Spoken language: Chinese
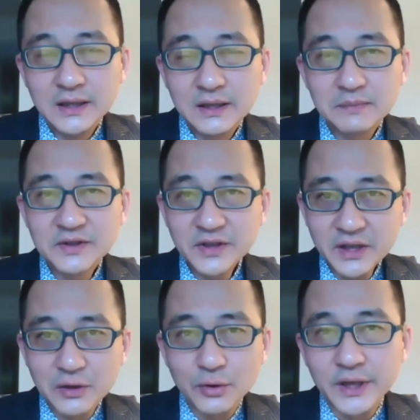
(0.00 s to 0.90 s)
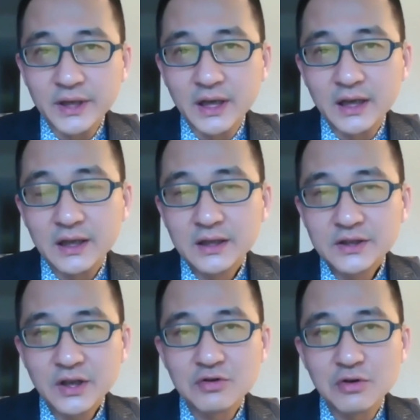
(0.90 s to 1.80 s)
那么这一回呢，
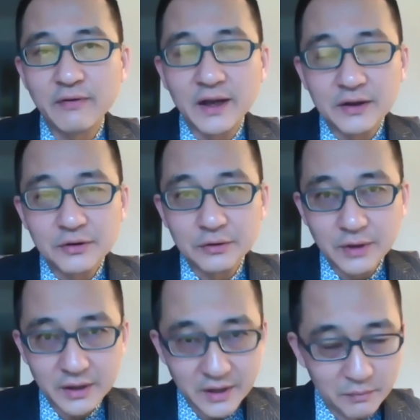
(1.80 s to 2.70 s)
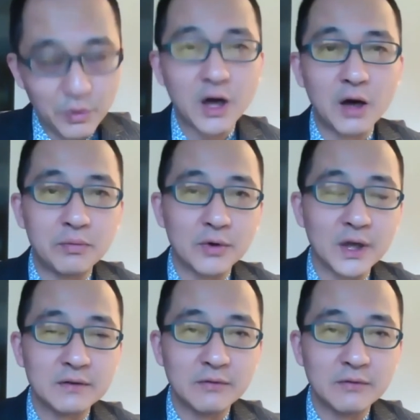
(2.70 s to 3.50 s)
这个说法呢就很不靠谱了。